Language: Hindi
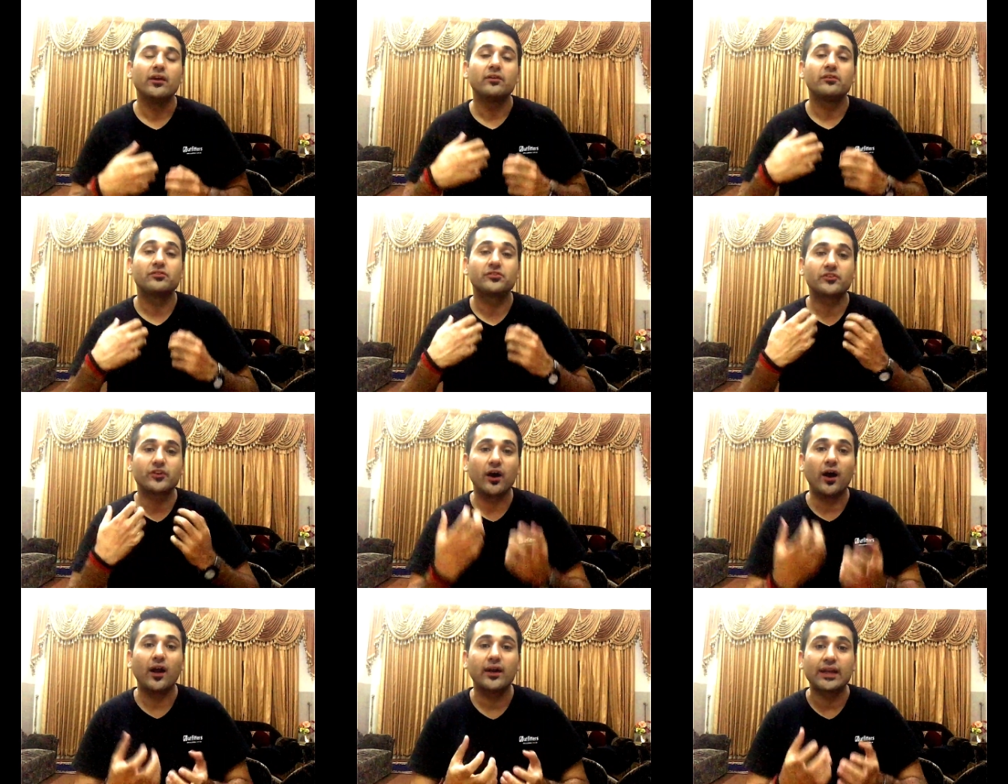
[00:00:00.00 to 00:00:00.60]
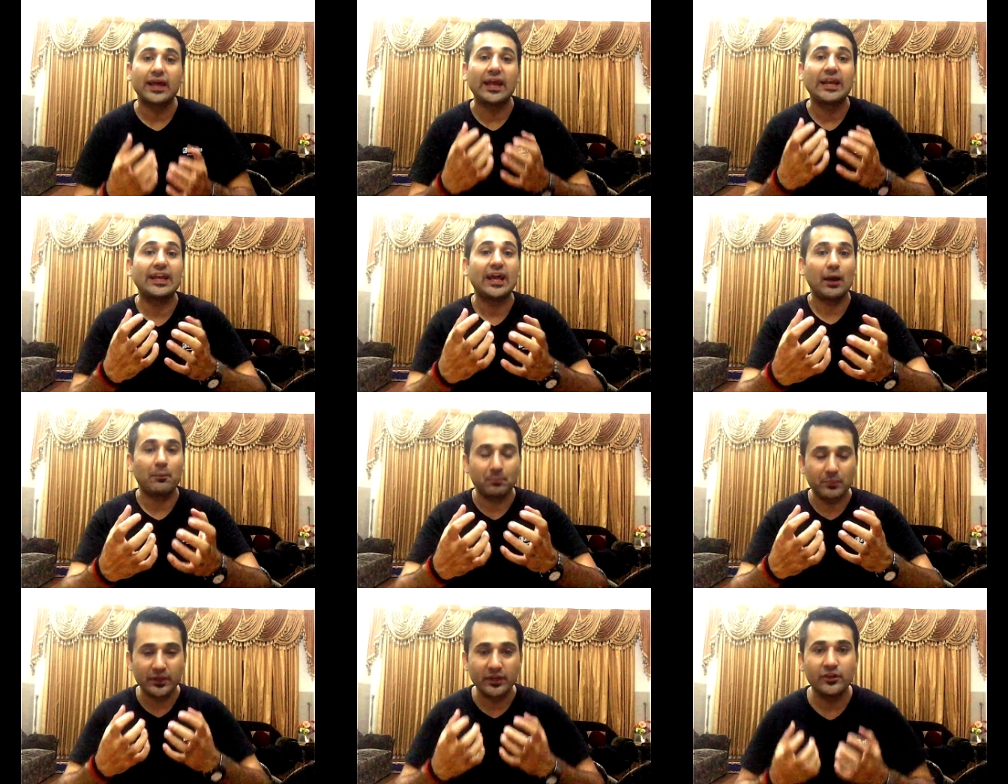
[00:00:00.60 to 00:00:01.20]
स्टार्ट
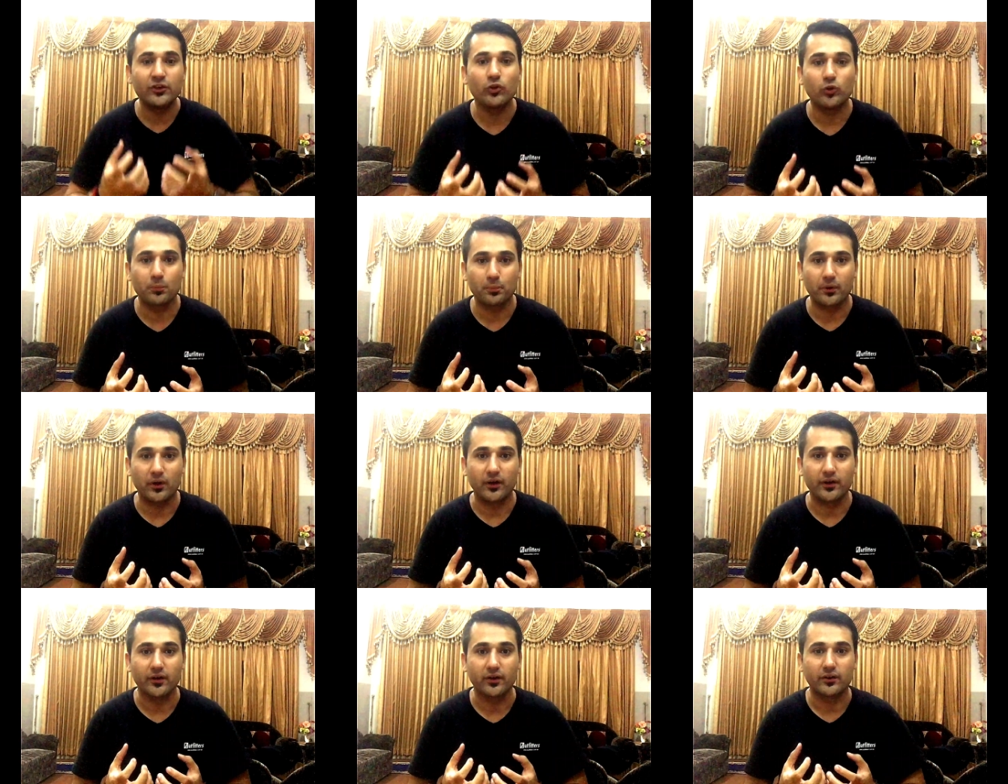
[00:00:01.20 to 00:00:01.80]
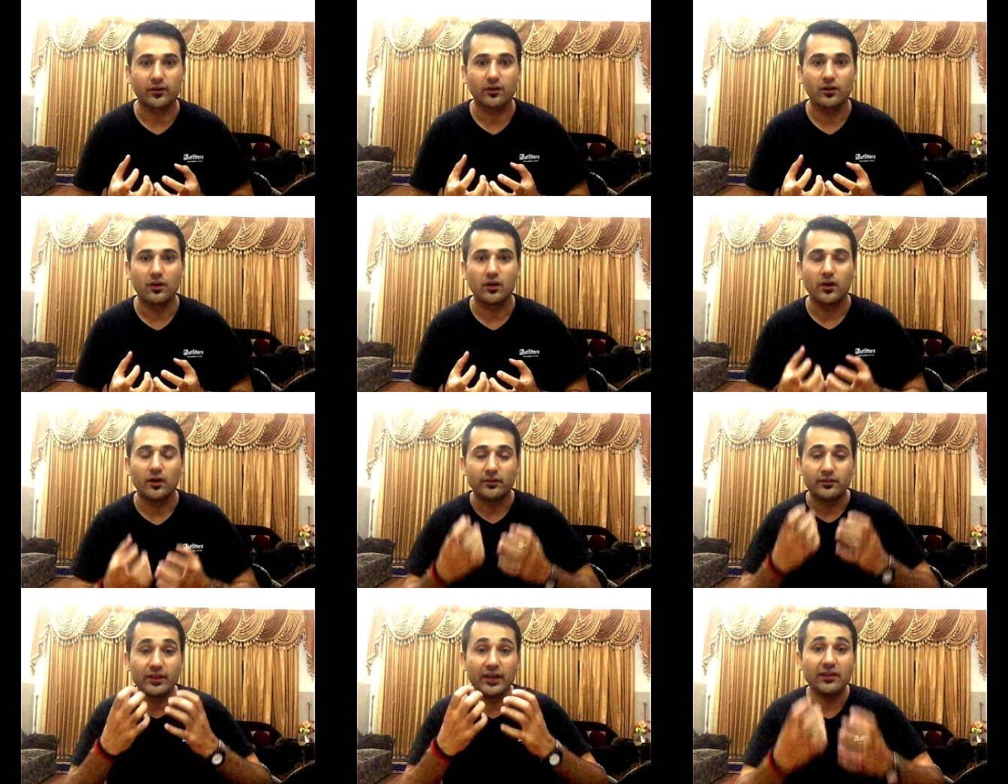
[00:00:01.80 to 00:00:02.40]
अडेप्टिंग योर
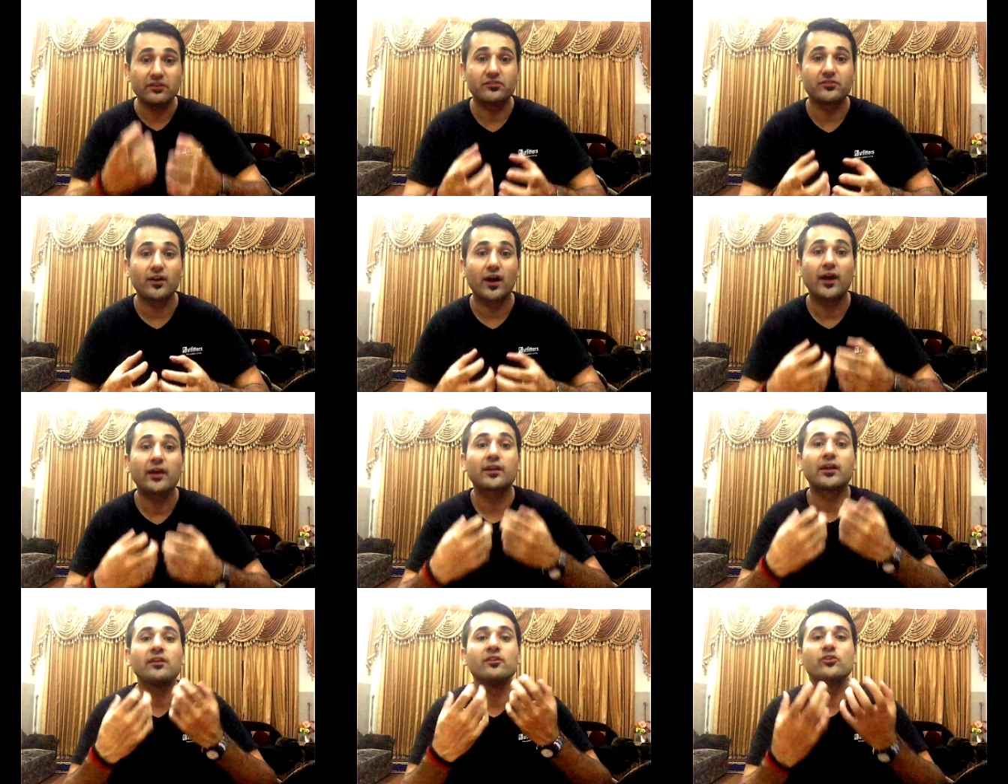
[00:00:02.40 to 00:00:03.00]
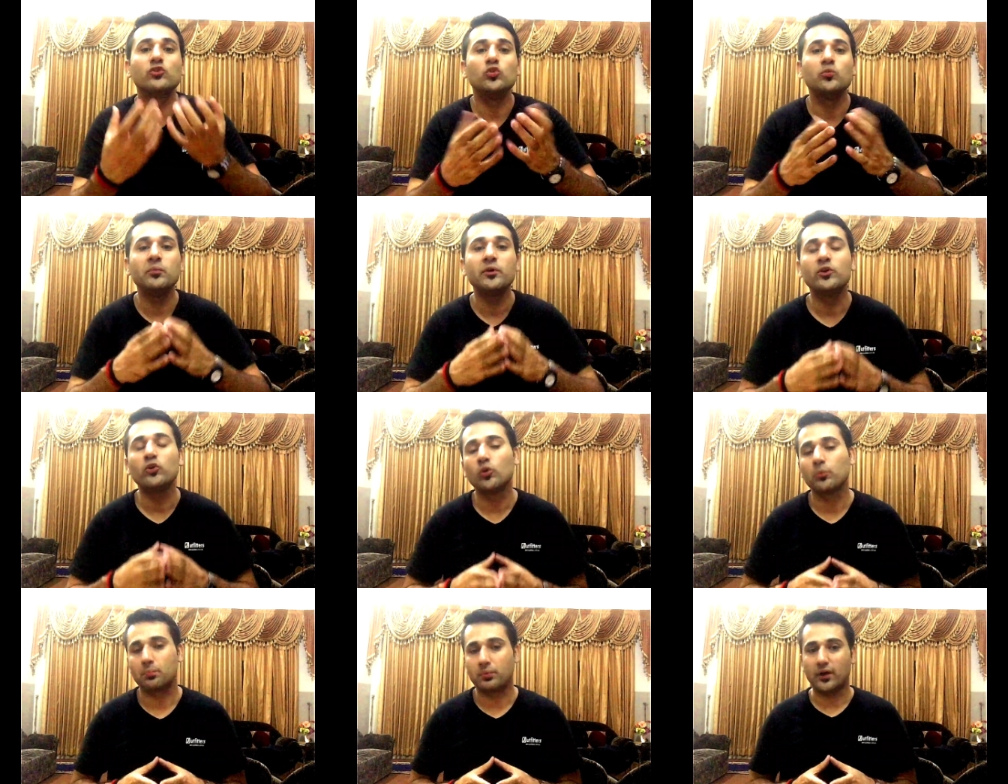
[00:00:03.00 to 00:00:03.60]
प्रोडक्ट दे स्टार्ट कंज्यूमिंग
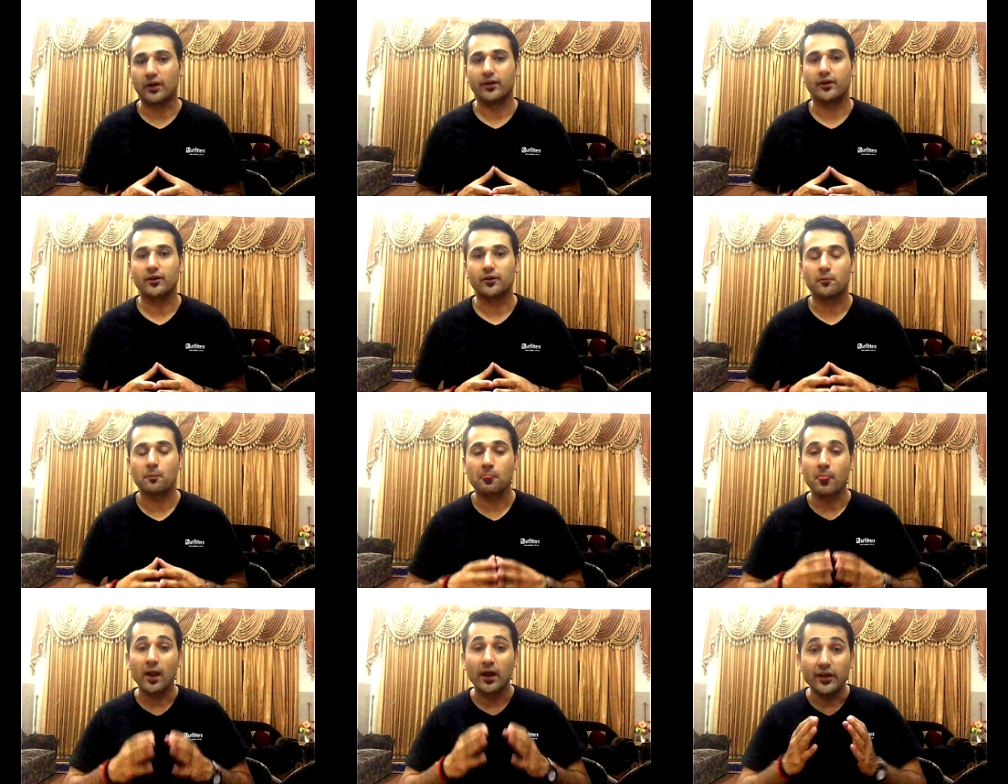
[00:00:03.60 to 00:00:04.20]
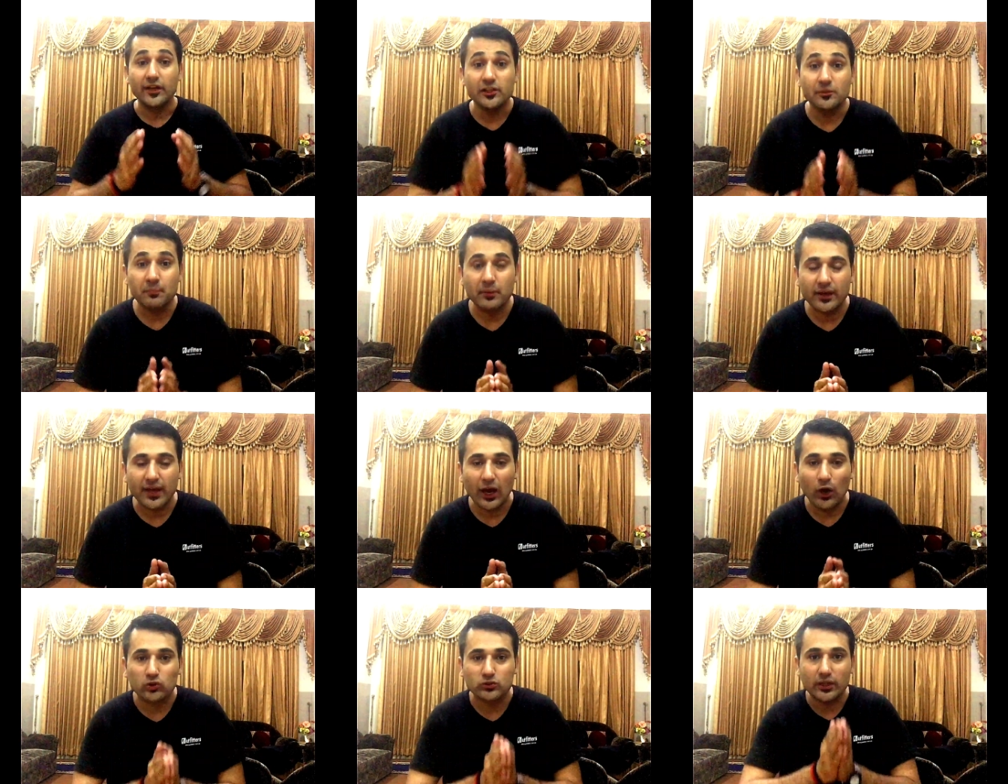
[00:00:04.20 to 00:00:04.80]
योर प्रोडक्ट इसमें
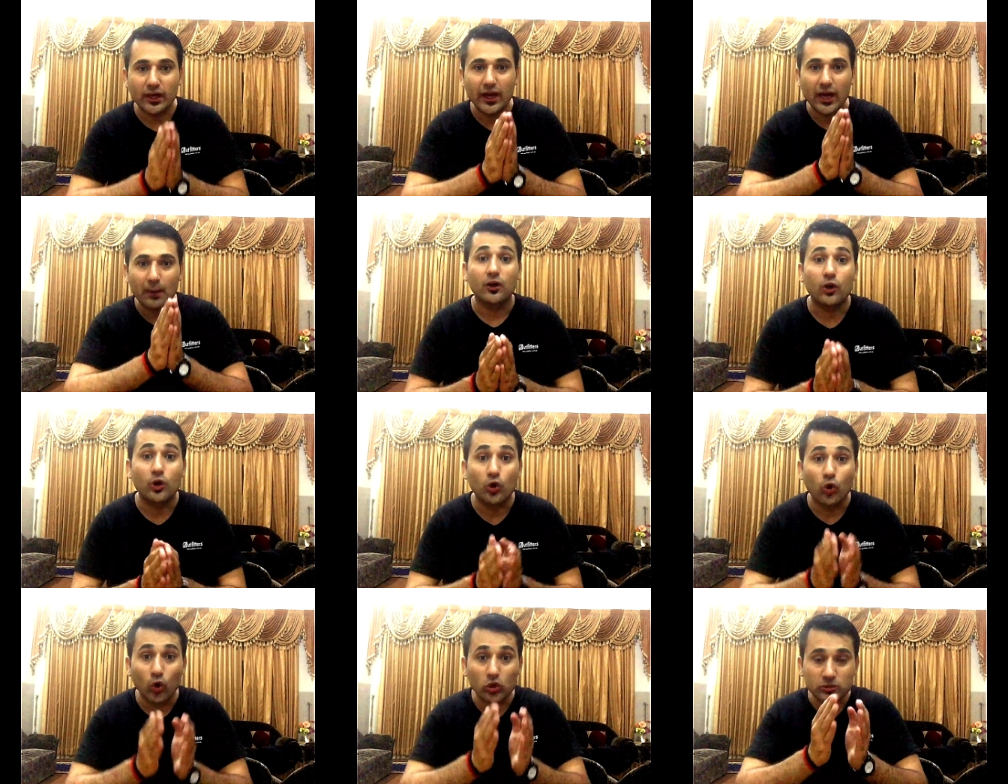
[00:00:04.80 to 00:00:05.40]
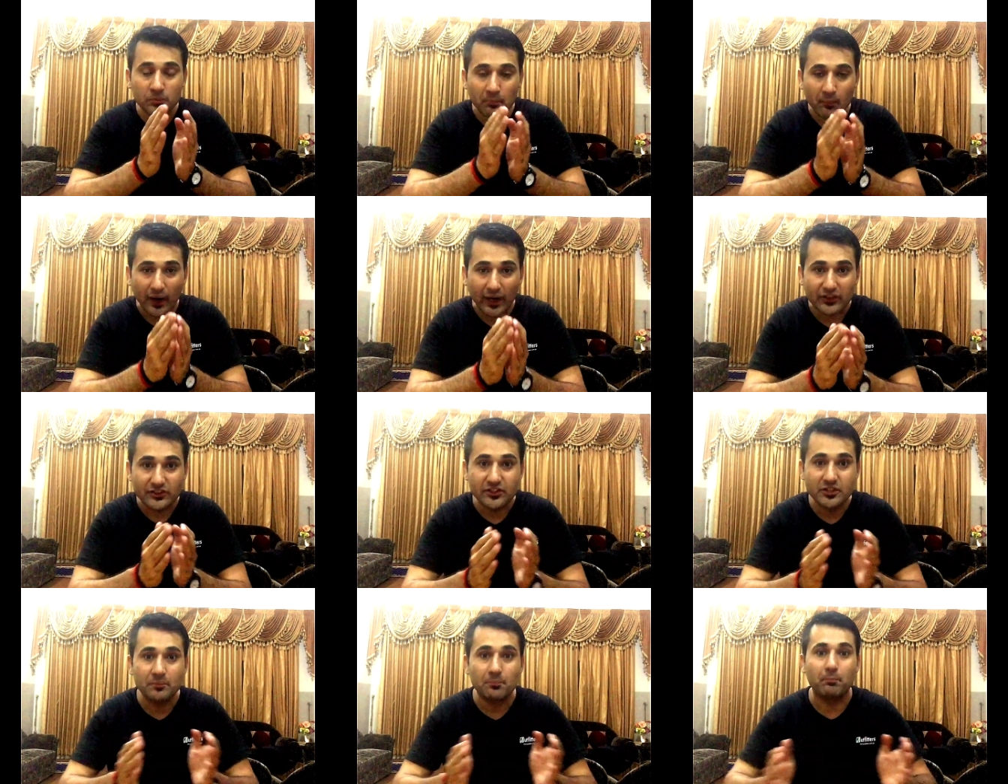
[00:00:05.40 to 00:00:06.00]
क्या होता है ग्रोथ
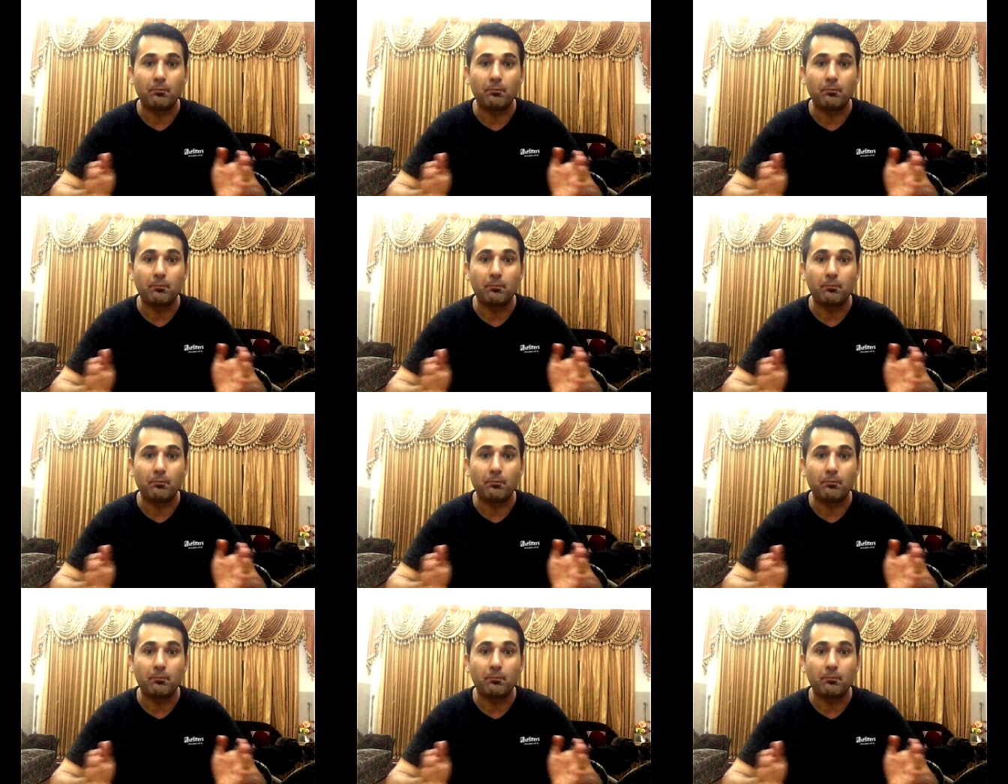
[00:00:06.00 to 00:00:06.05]
मार्जिन